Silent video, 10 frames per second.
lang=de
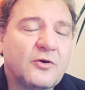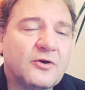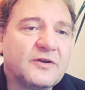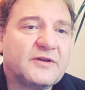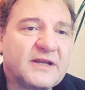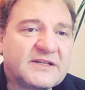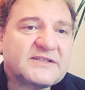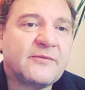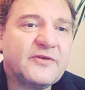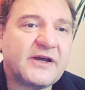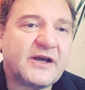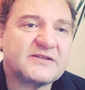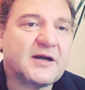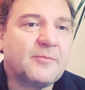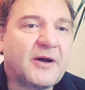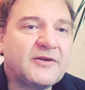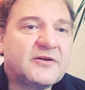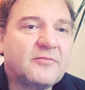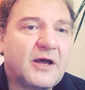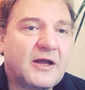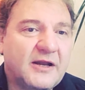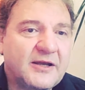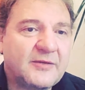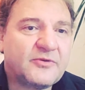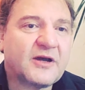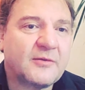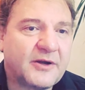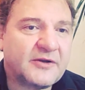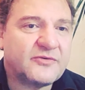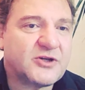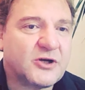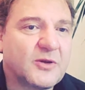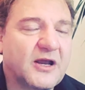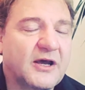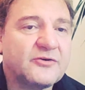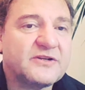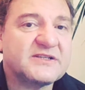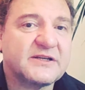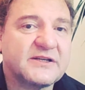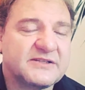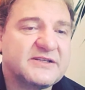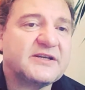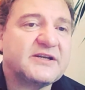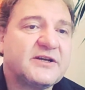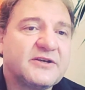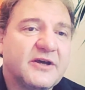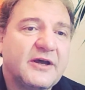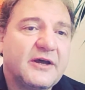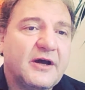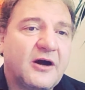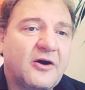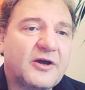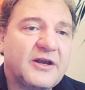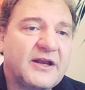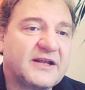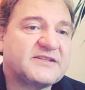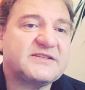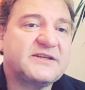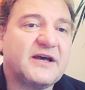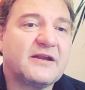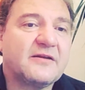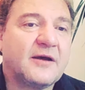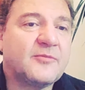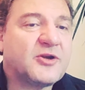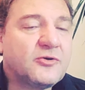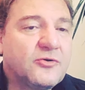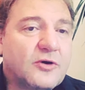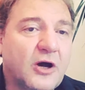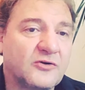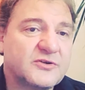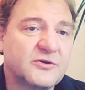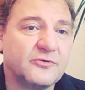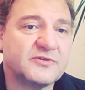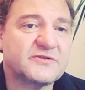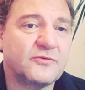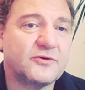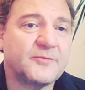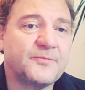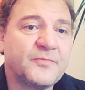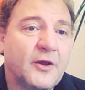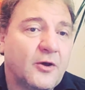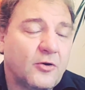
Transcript: Und das haben wir ja als Kampagne erlebt, Kampagne für saure Kleidung, dass da tatsächlich auch in den letzten Jahren damit ein Druck ausgelöst wurde.